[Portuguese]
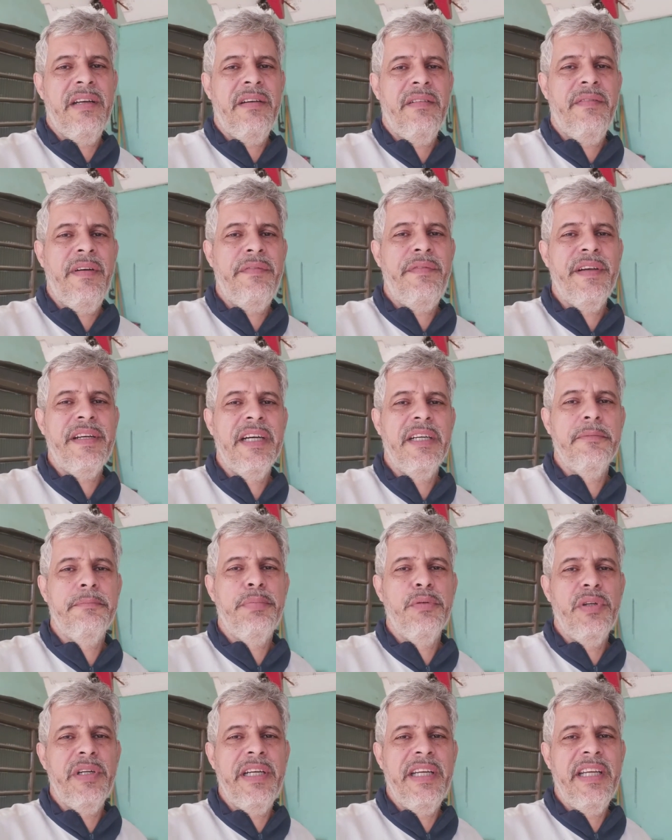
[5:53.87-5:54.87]
vai ficando
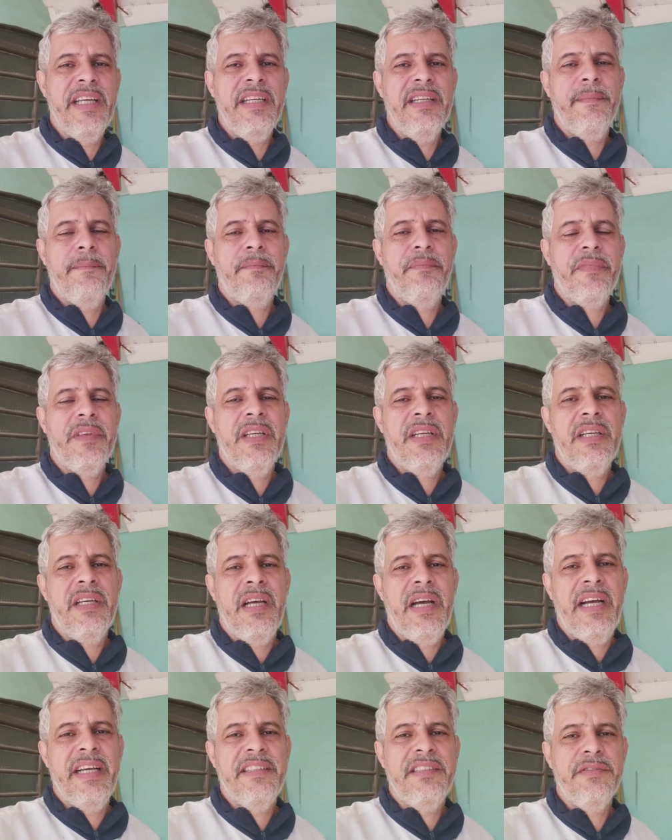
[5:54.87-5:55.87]
por aí.
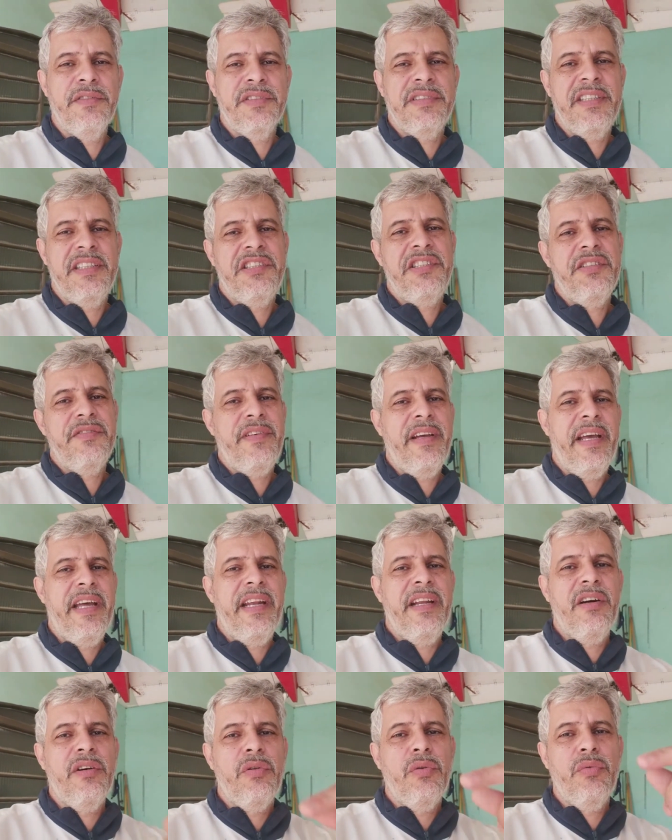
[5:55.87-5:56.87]
Aí se vocês
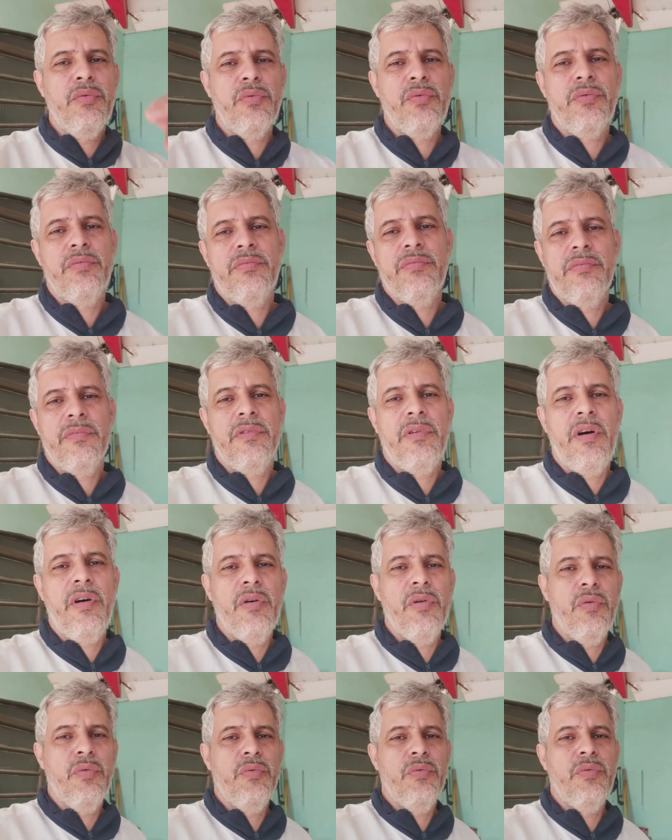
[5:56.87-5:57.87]
tiverem algum,
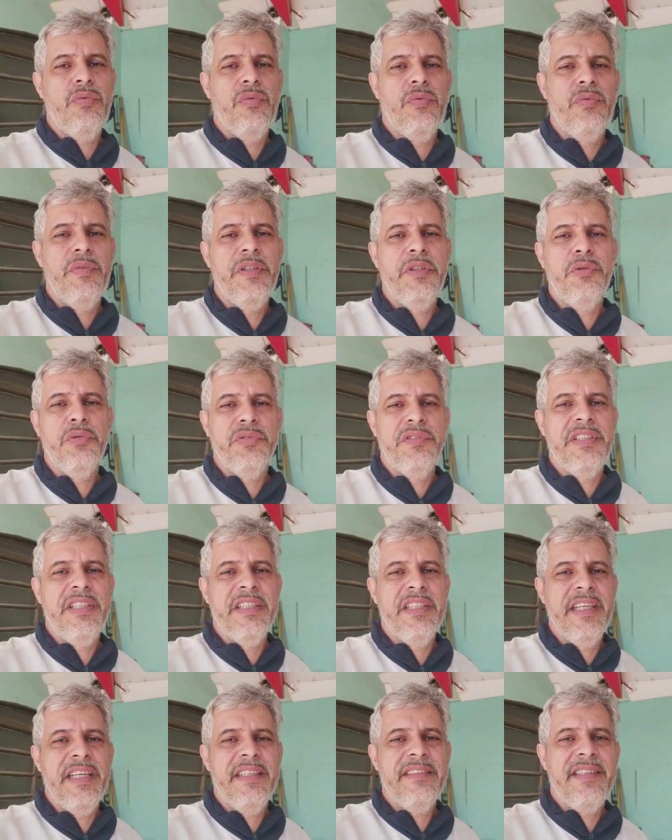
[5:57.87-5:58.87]
algum
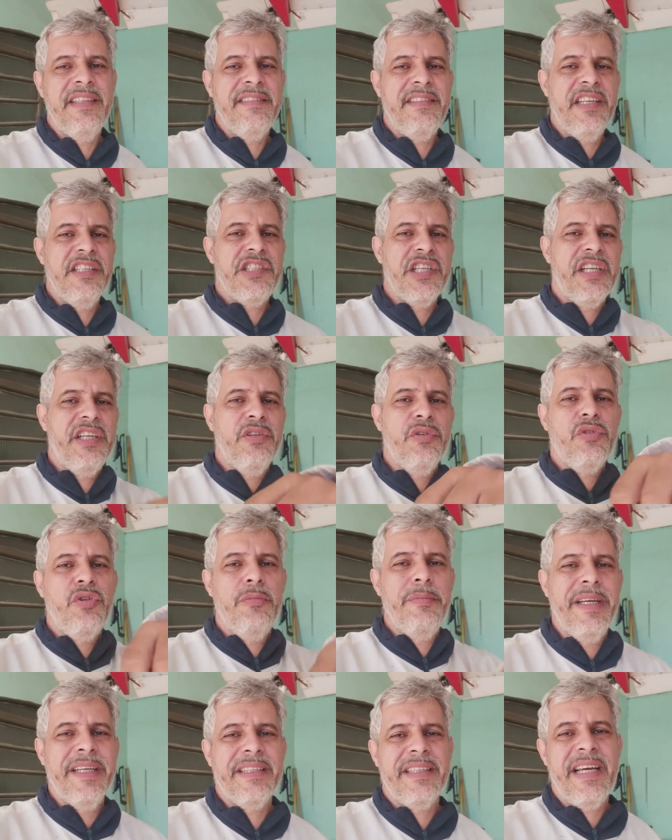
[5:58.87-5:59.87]
induzido aí, vocês deixem aqui no
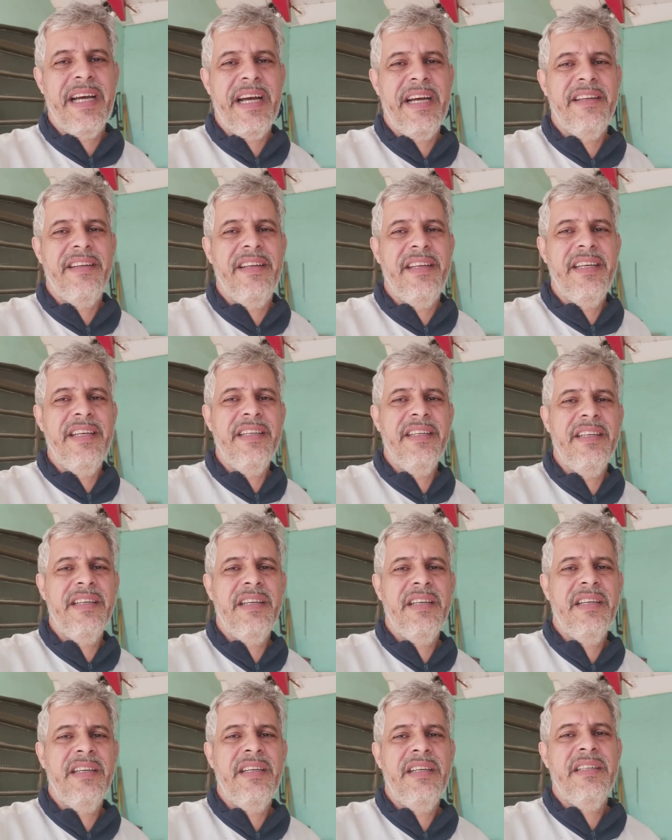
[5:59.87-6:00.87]
comentário aí.
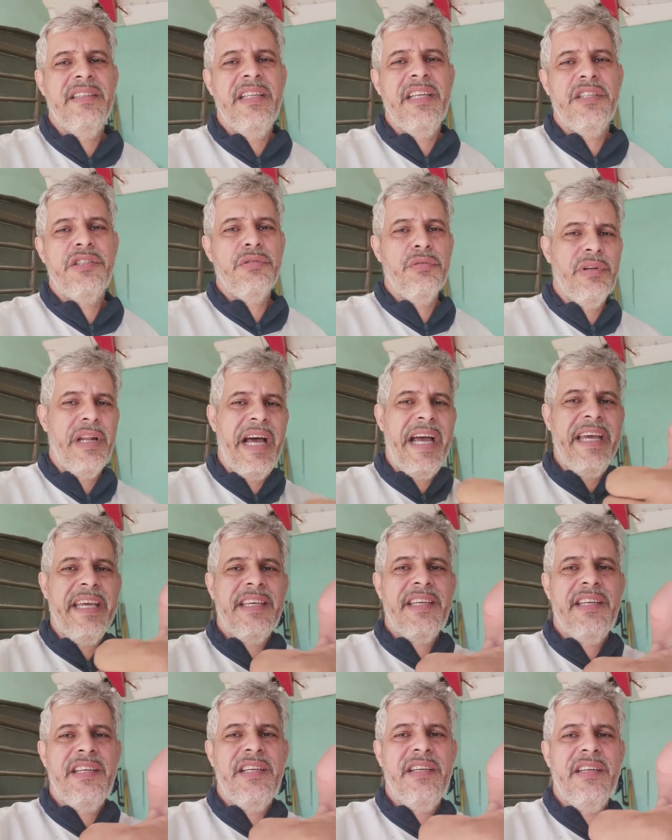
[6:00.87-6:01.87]
Deixa o
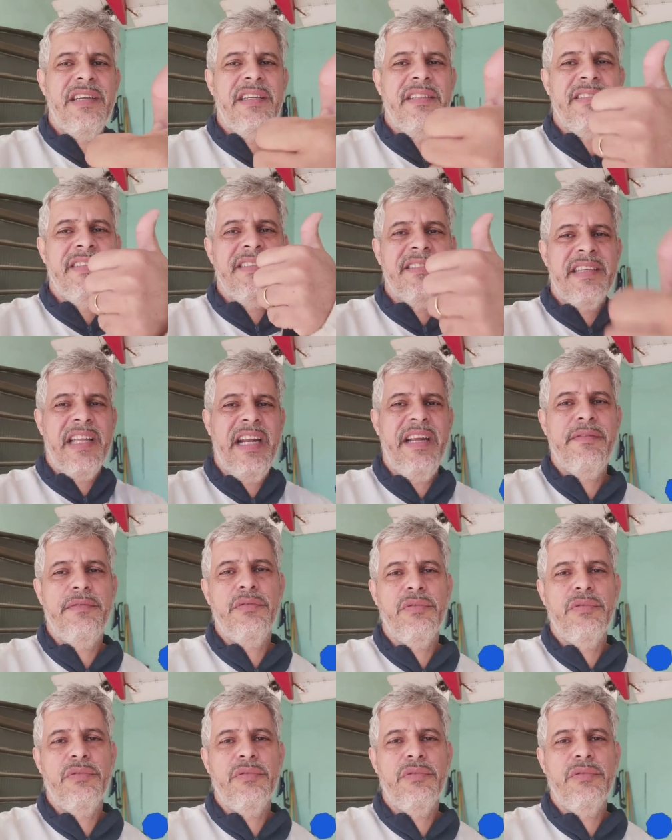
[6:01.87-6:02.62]
like, se inscreve